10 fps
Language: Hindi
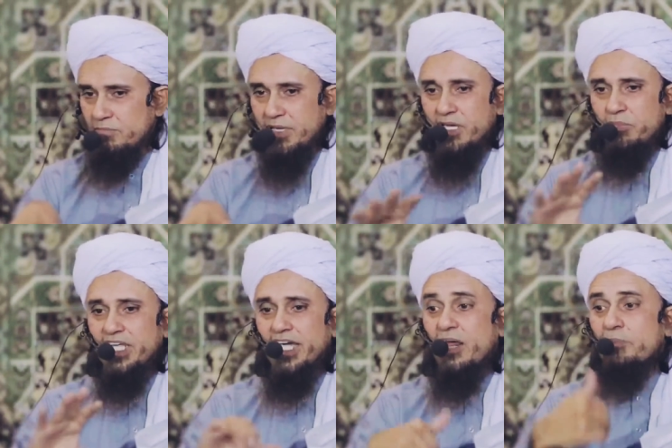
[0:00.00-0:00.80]
मैं ये भी
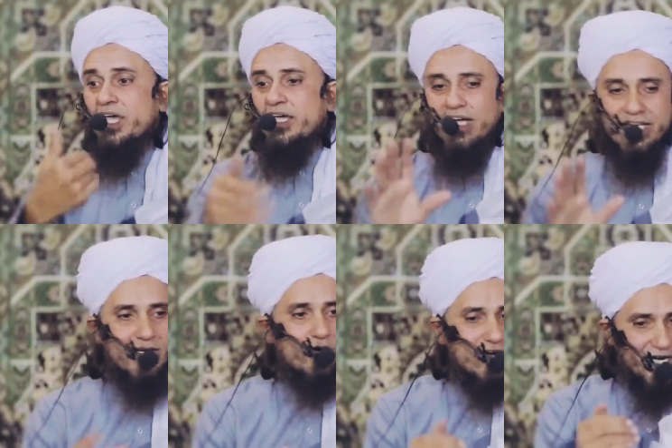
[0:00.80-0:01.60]
नहीं कह रहा बेहयाई
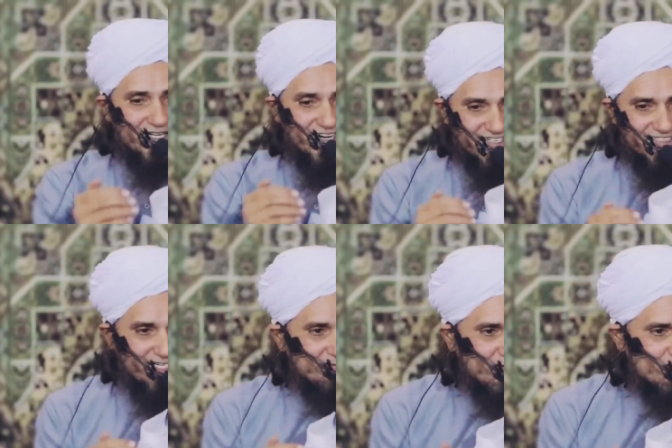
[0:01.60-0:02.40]
है और हल्का कर
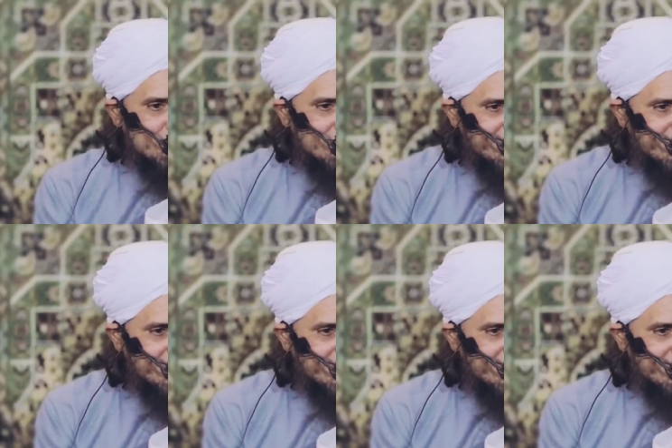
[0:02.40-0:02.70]
दिया हमने उसको